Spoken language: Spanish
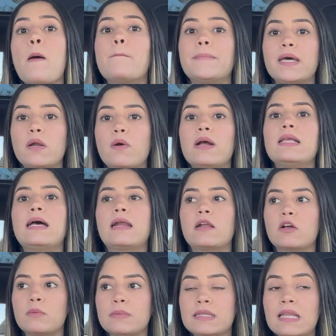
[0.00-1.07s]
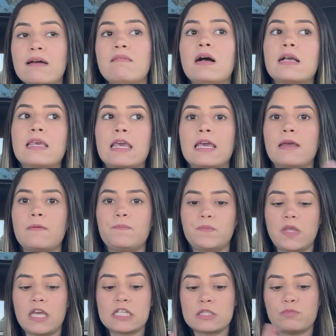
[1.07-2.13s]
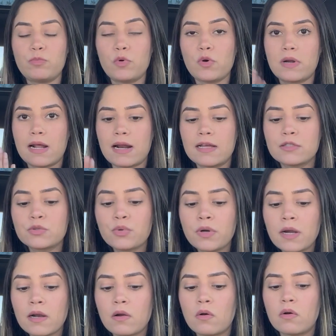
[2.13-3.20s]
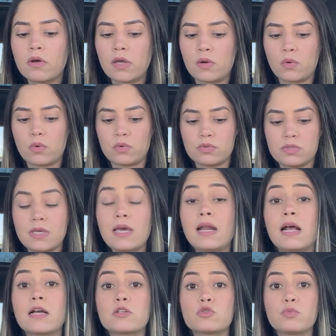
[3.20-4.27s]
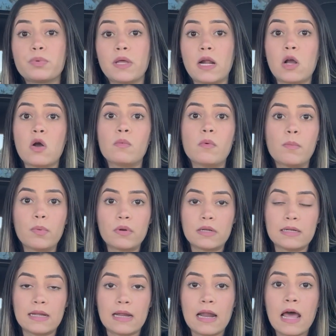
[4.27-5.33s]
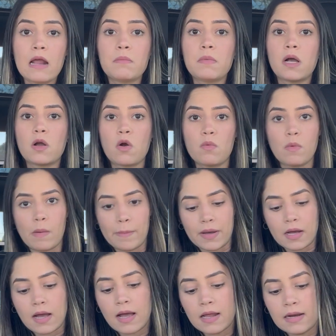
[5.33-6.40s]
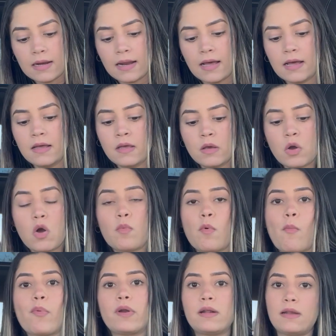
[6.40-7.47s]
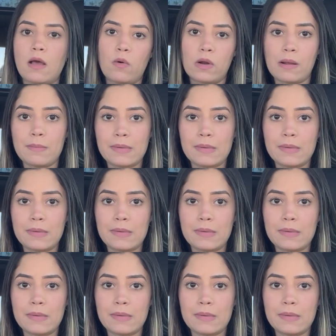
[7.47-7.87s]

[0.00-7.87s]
Pero ella recomendaba que exploraras tu reloj, que lo conocieras, que supieras cómo poner la alarma, cómo apagarla, cómo poner la hora